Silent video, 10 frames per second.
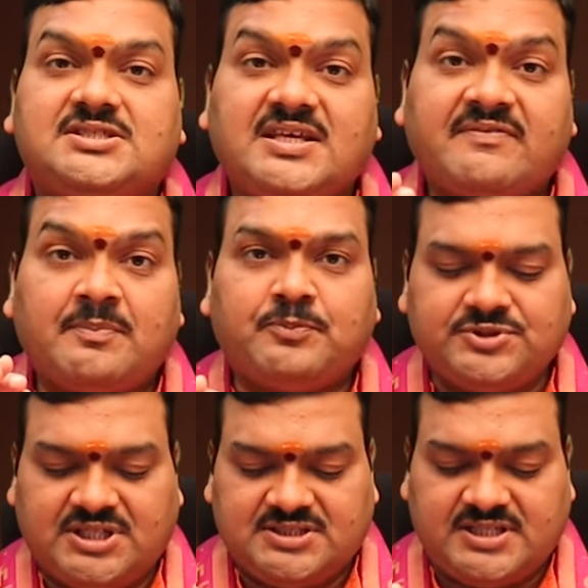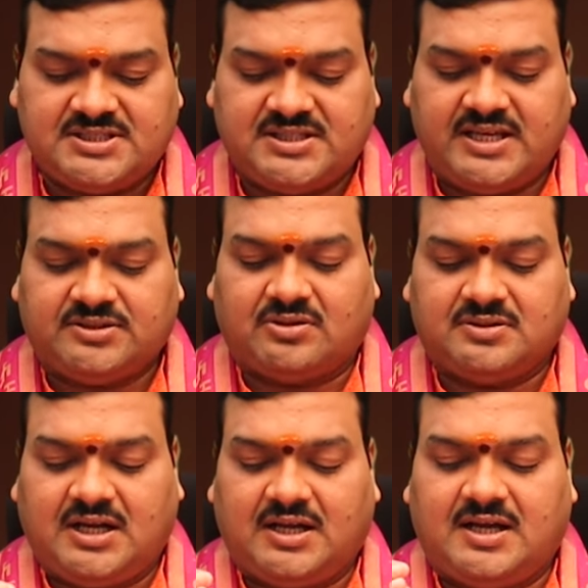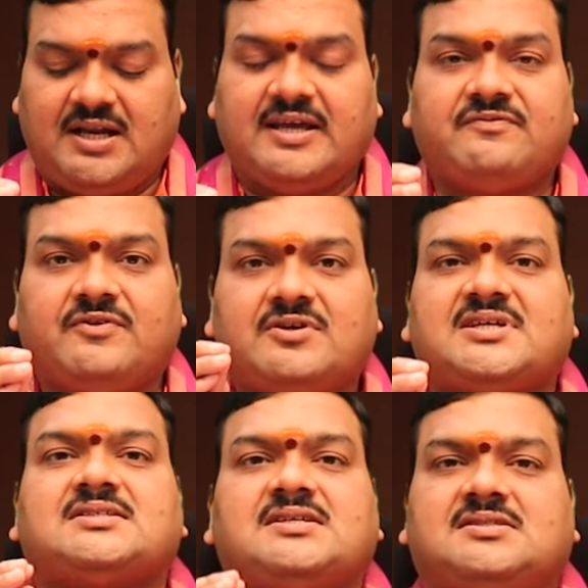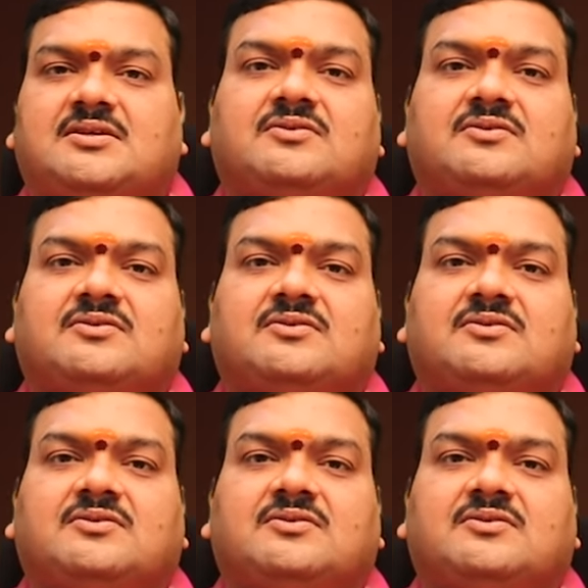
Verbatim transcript: శివ పూజ చేస్తే తొందరగా లైఫ్లో సక్సెస్